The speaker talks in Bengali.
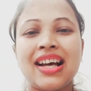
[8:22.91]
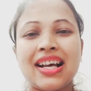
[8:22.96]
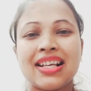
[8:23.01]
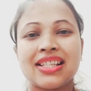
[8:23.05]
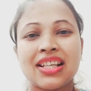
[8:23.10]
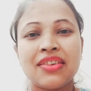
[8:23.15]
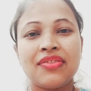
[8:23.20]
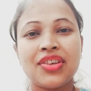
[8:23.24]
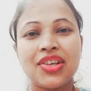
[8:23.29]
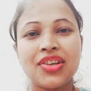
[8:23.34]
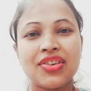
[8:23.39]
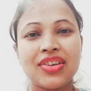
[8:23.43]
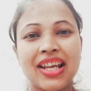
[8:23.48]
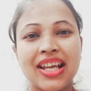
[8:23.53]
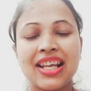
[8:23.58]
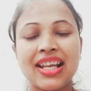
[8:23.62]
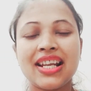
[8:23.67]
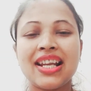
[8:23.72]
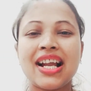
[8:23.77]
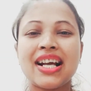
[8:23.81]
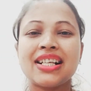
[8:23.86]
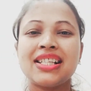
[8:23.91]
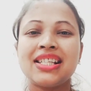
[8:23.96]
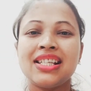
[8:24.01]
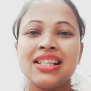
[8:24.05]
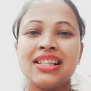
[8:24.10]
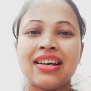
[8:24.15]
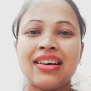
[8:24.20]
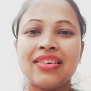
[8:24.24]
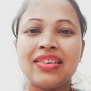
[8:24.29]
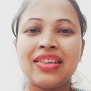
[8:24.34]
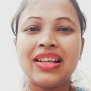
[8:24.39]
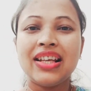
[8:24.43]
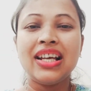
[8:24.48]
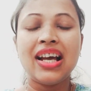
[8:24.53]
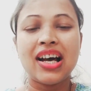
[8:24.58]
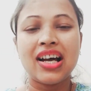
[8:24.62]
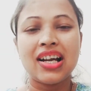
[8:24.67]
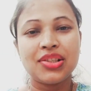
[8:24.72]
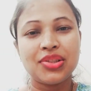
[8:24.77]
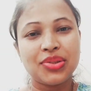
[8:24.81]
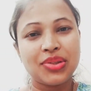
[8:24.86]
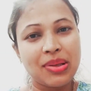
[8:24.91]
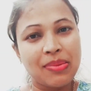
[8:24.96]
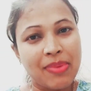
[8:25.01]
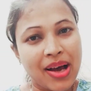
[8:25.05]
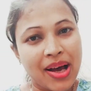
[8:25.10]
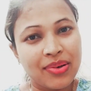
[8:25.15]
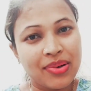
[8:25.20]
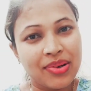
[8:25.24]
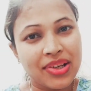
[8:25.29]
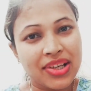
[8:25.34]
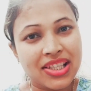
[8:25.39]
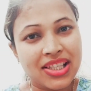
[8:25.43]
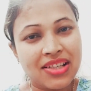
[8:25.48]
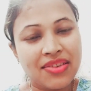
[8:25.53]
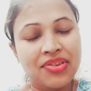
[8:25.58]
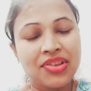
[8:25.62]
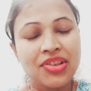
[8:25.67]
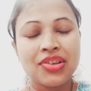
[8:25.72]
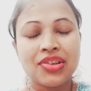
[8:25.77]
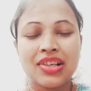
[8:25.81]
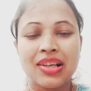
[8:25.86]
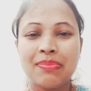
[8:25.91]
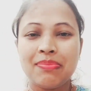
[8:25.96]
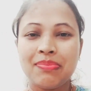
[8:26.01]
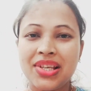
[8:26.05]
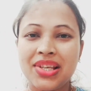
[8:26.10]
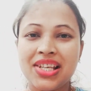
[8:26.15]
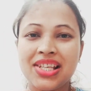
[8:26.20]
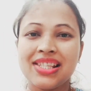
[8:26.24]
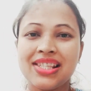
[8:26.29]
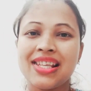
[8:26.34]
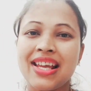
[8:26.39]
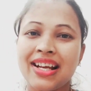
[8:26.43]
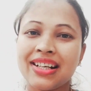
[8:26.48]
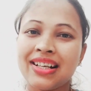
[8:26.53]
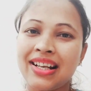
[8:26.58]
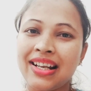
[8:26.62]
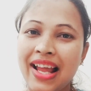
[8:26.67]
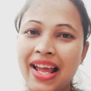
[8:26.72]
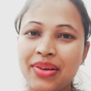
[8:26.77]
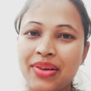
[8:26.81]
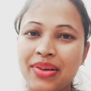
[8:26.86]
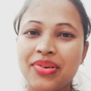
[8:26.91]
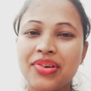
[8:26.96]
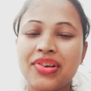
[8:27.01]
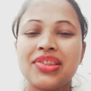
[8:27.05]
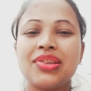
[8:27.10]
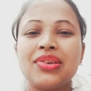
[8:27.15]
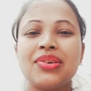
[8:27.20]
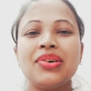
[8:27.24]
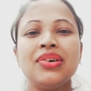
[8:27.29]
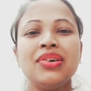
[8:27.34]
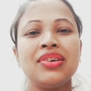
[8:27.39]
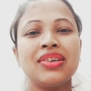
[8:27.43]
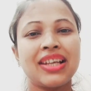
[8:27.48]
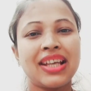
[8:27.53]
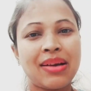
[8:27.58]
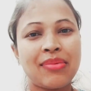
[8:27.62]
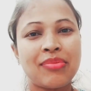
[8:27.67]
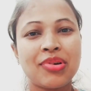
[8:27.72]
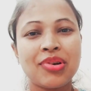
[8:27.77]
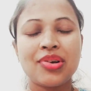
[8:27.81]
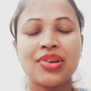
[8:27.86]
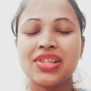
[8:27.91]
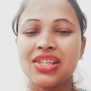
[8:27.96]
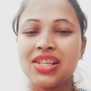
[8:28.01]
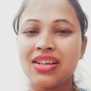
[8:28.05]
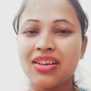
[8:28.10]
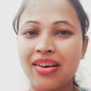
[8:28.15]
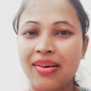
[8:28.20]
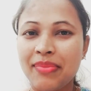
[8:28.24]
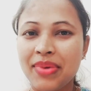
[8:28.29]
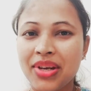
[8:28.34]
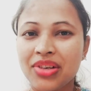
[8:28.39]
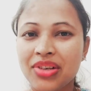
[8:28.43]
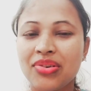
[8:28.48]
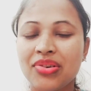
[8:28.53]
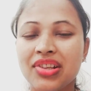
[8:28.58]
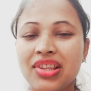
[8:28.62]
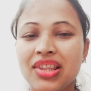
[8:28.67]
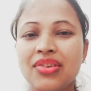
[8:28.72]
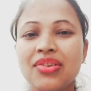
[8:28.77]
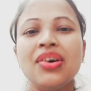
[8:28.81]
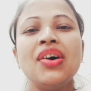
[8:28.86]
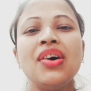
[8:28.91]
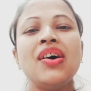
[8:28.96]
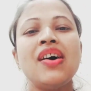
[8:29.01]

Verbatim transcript: আজকের ভিডিওটা এখানেই রাখছি তাহলে আর যদি ভালো লেগেছে ভিডিওটা প্লিজ একটা লাইক করে দিও কেমন হয়েছে কমেন্ট করে দিও